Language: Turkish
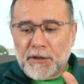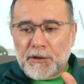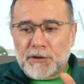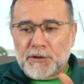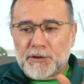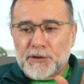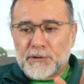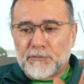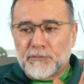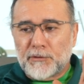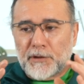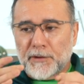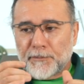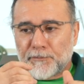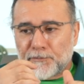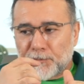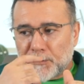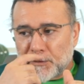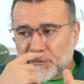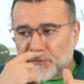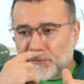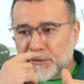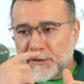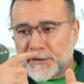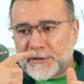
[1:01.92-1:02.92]
Şimdi
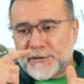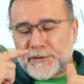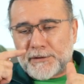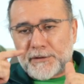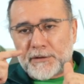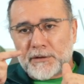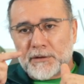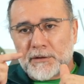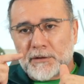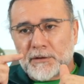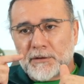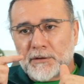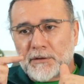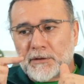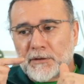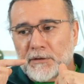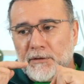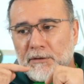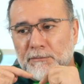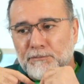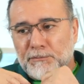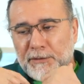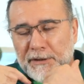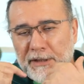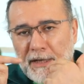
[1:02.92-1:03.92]
biz e,
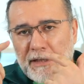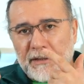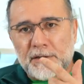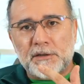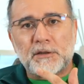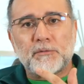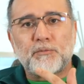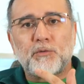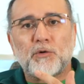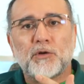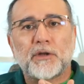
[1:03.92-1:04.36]
prensip